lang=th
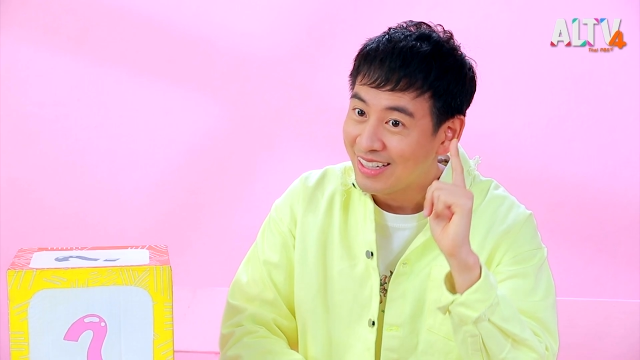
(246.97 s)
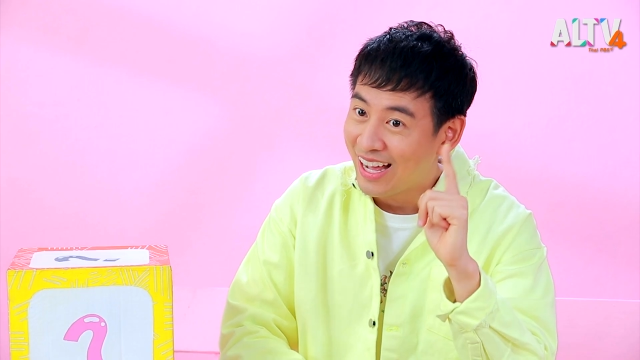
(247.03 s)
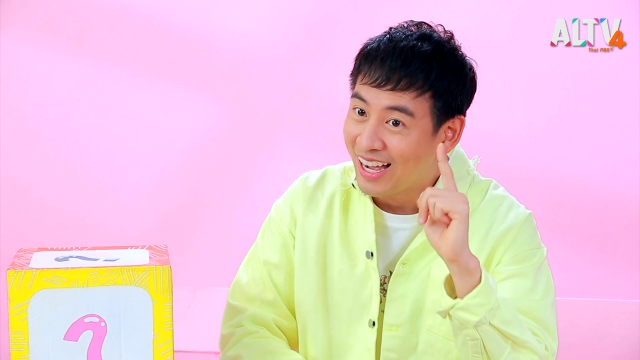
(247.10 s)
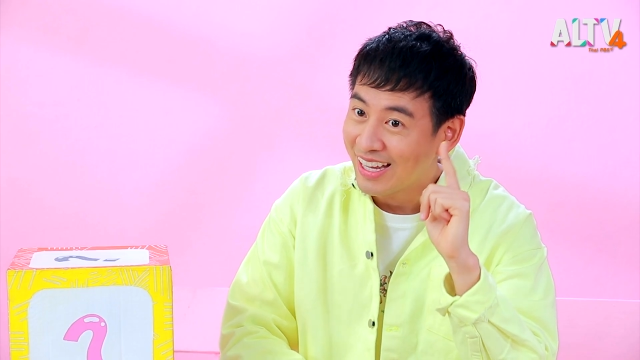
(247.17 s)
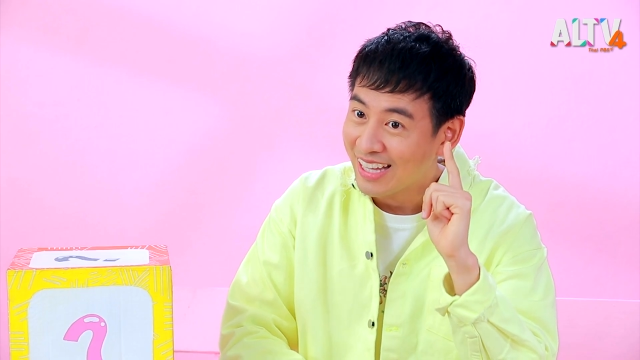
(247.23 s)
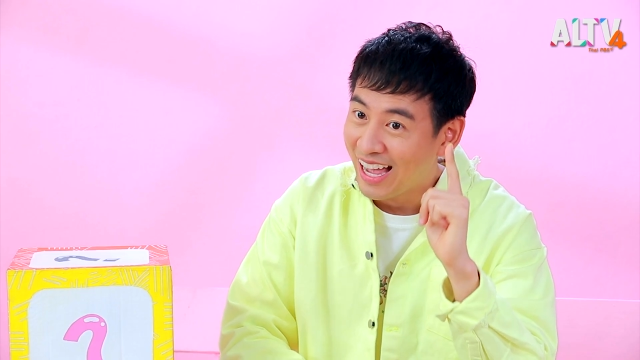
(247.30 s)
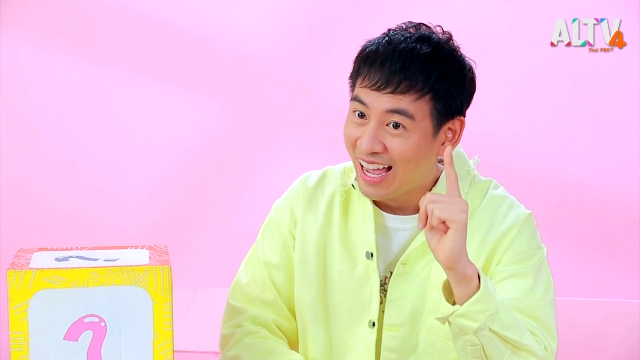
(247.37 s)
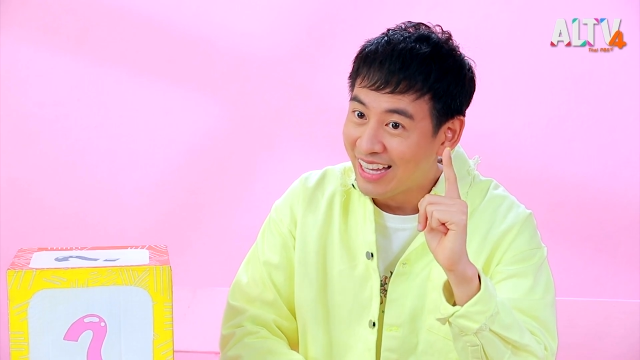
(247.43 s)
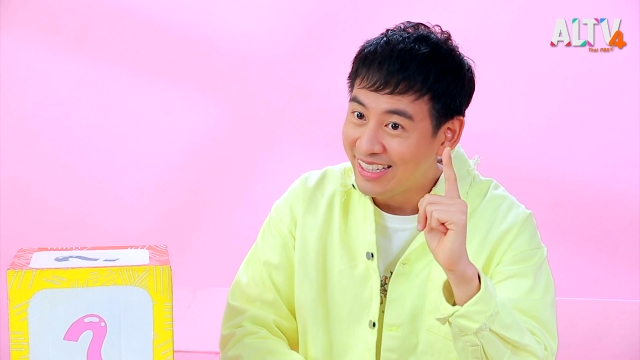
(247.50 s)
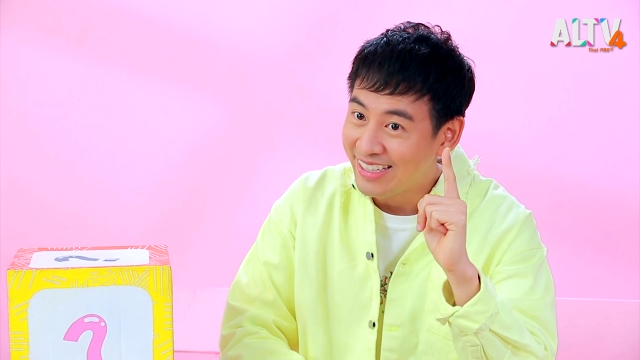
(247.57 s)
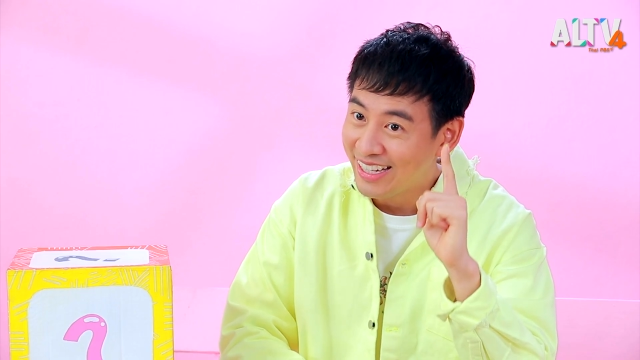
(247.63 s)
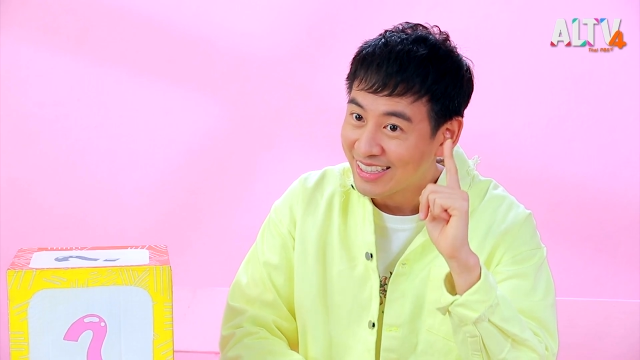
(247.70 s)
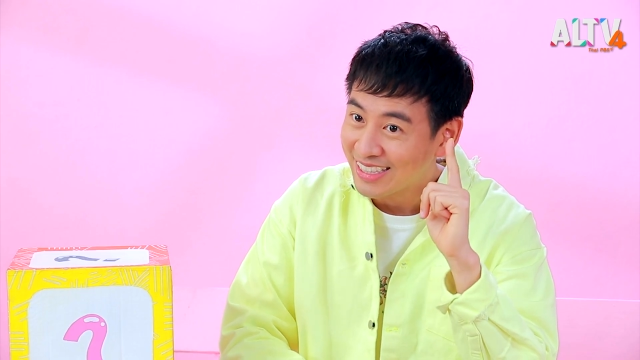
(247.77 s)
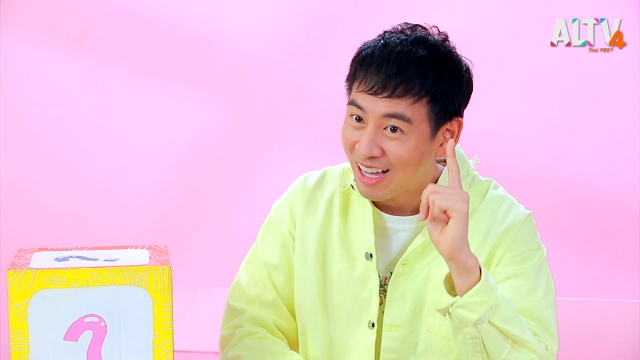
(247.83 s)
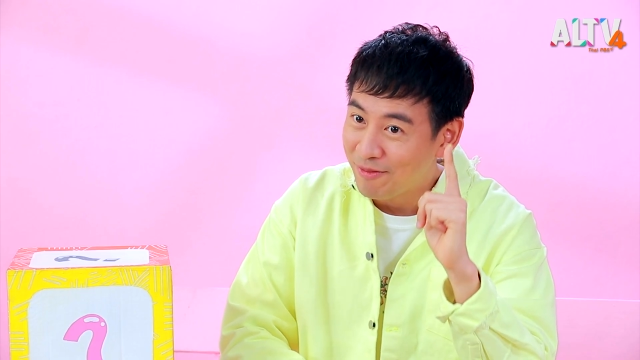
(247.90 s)
ได้ไอ
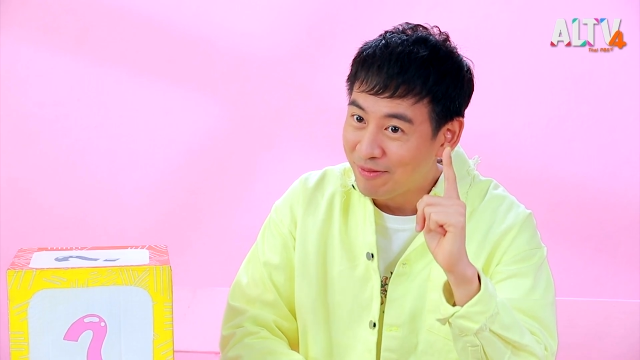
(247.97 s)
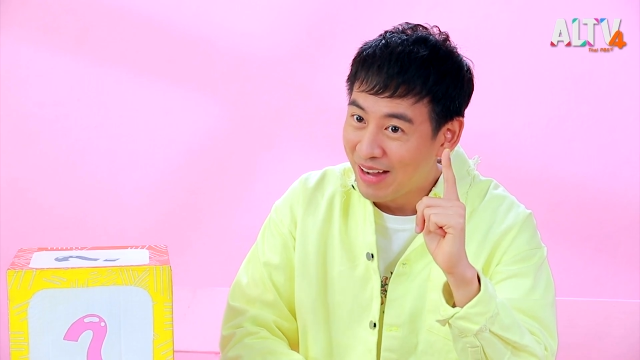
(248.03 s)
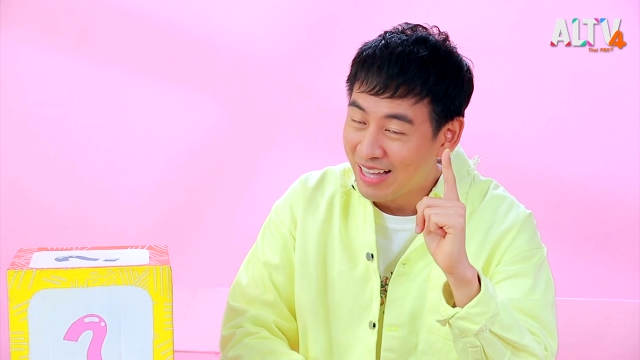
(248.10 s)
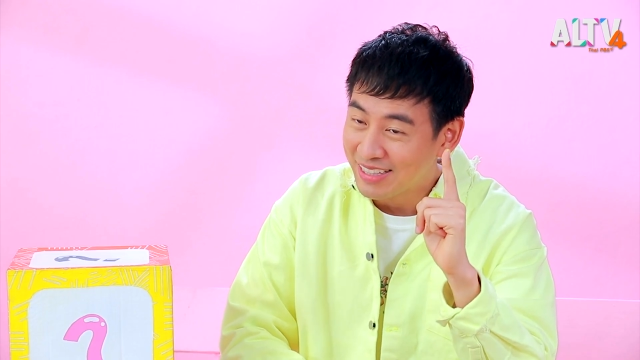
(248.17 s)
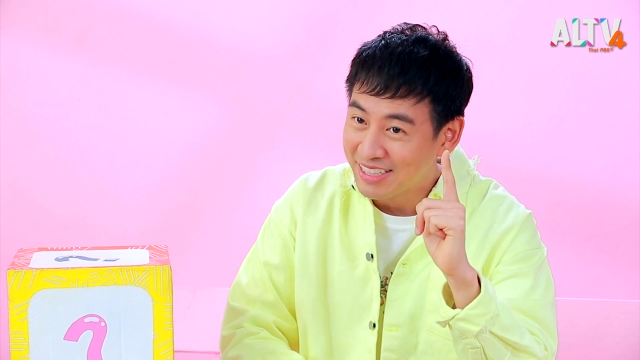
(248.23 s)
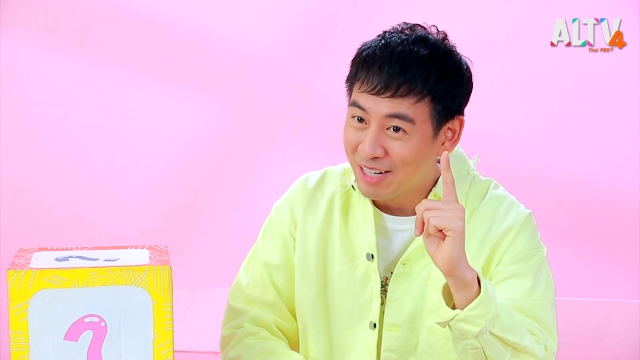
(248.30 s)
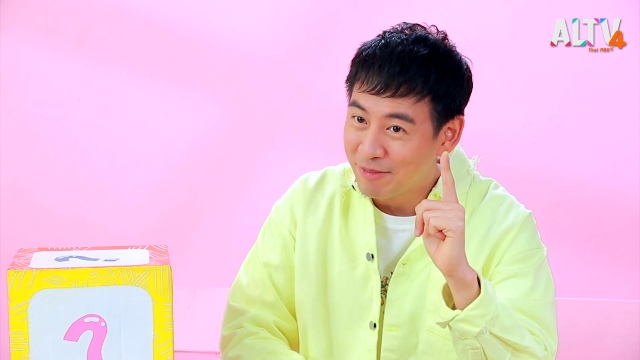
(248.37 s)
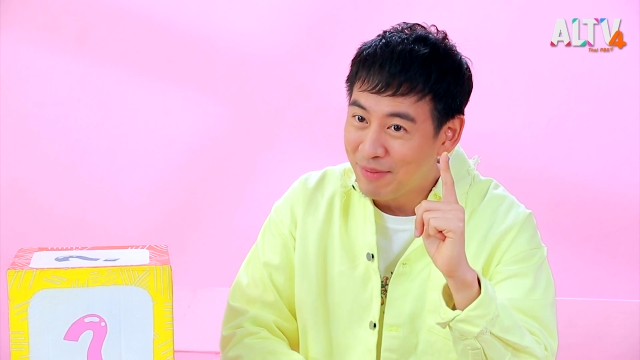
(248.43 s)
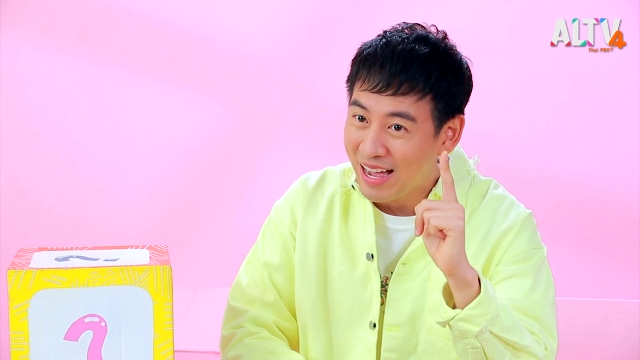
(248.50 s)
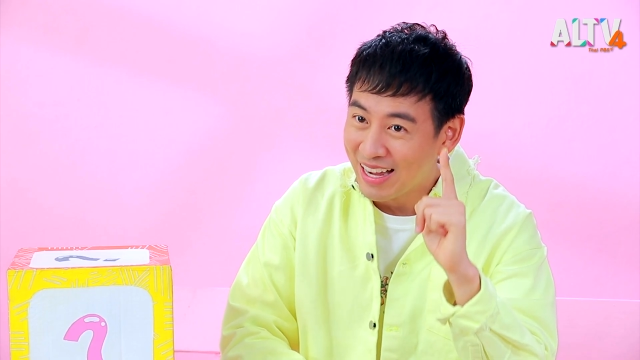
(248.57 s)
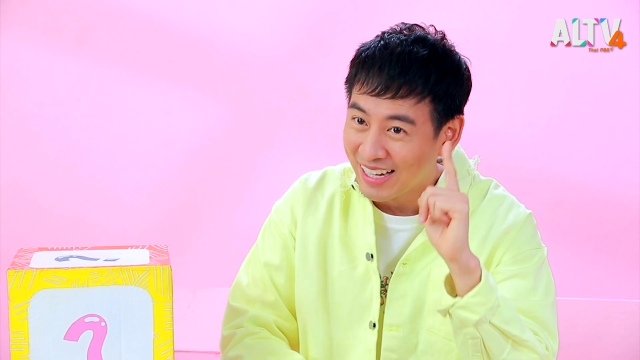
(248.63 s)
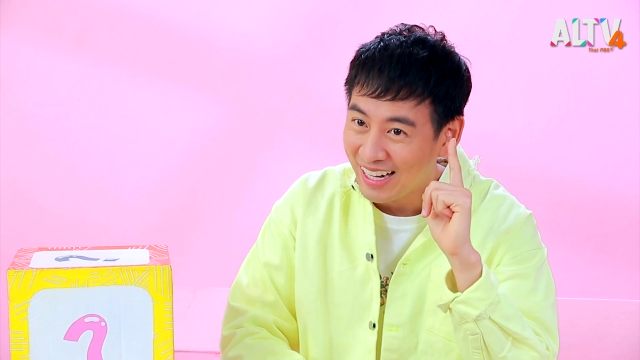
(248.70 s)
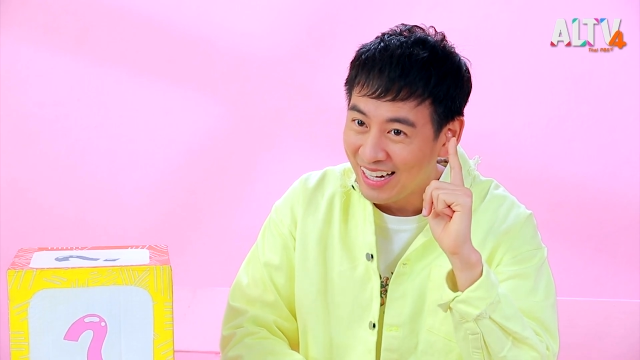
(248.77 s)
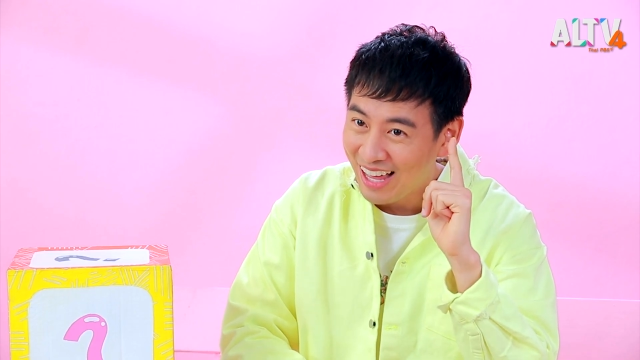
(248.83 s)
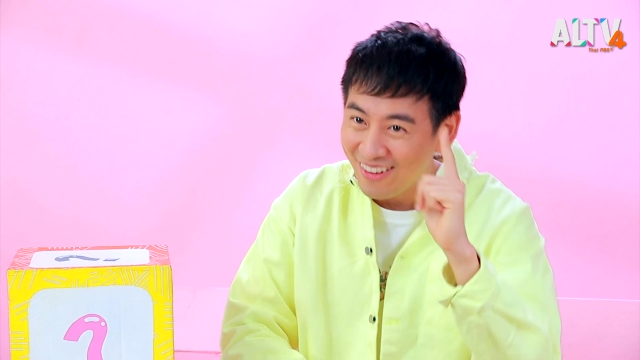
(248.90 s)
เดียทำงานศิลปะ
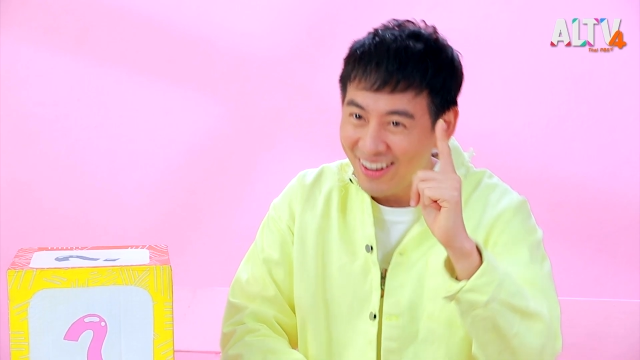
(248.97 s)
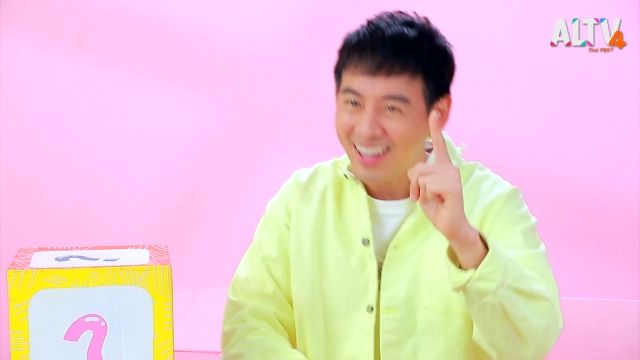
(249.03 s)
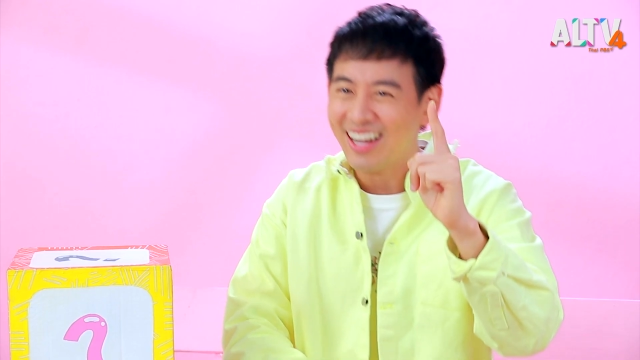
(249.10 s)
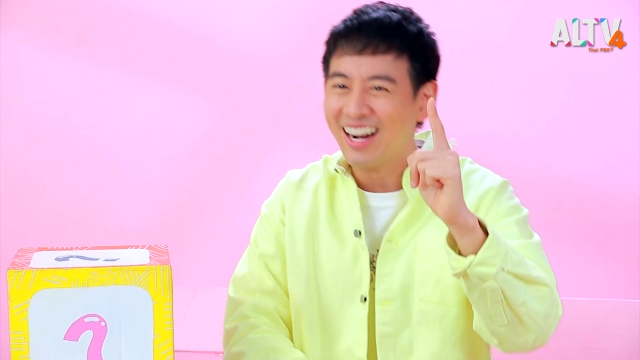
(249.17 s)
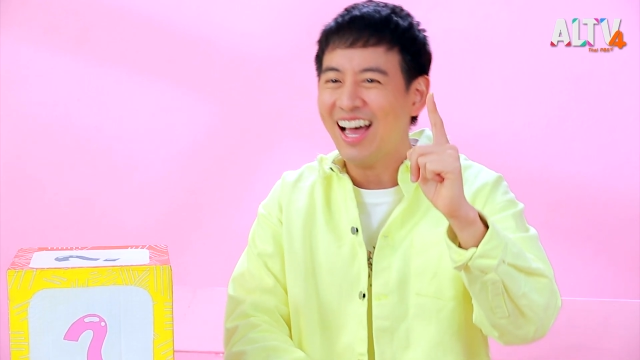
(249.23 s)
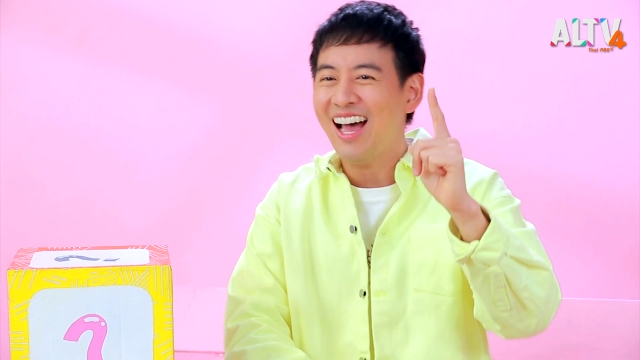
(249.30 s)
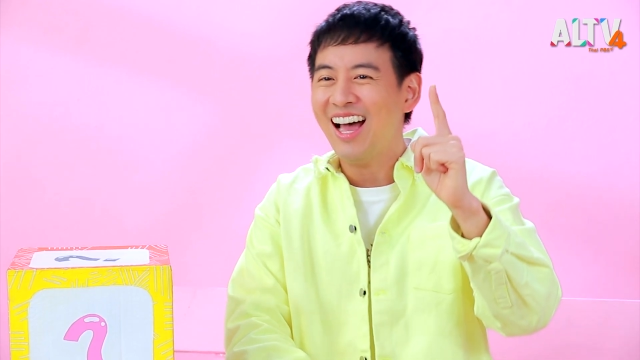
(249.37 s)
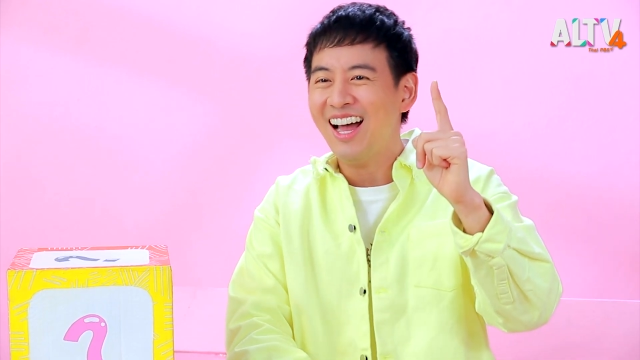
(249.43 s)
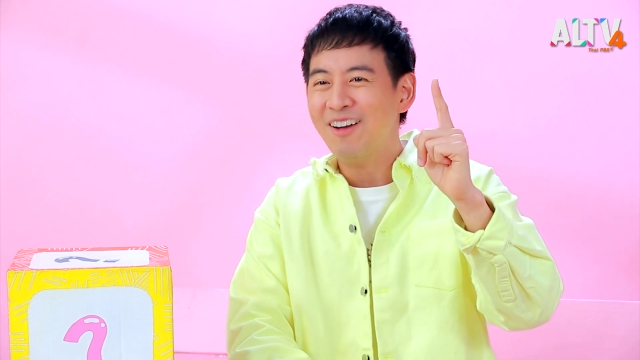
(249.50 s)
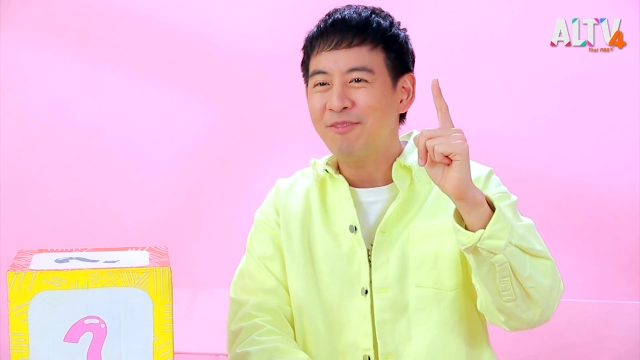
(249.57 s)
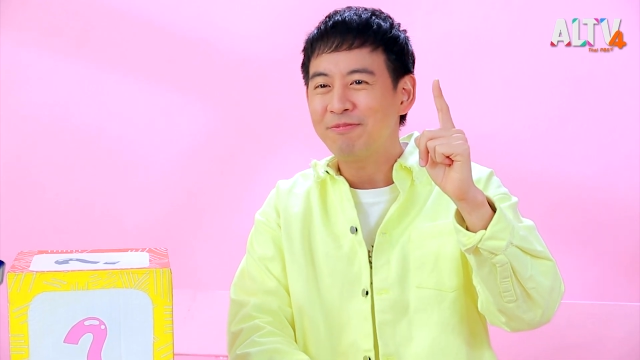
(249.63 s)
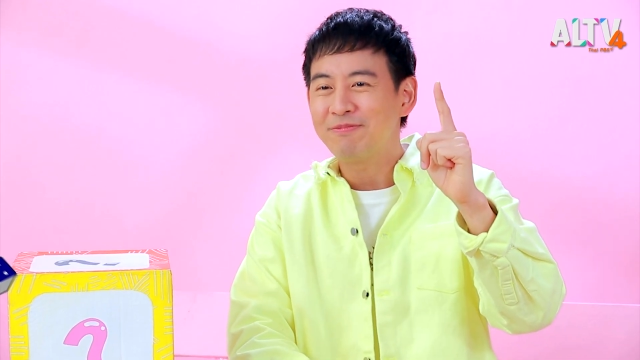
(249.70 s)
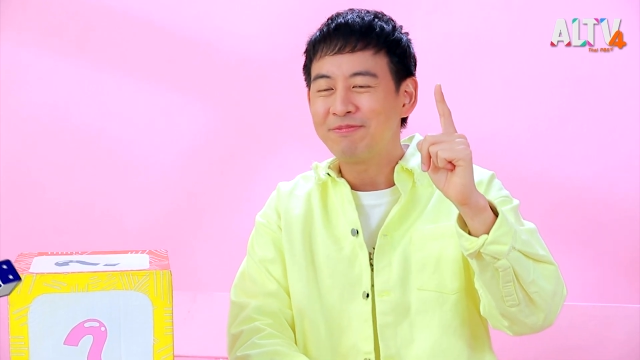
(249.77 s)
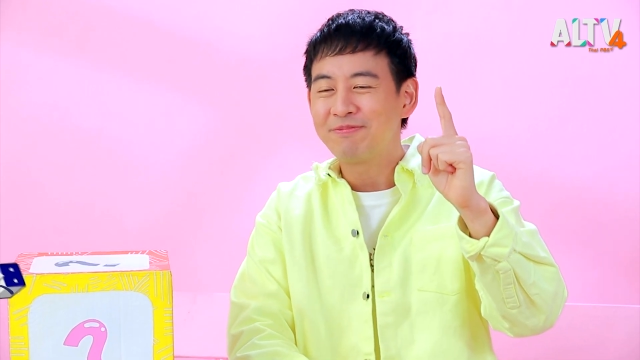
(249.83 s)
กันแล้วล่ะครับ